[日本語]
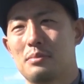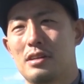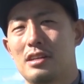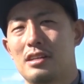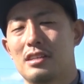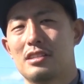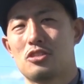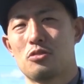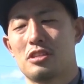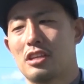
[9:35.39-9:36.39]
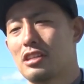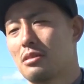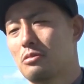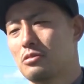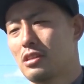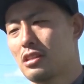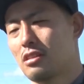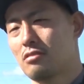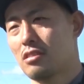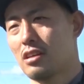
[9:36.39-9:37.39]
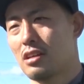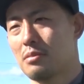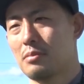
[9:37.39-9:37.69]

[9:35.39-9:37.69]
まあ、処理できないボールだったので、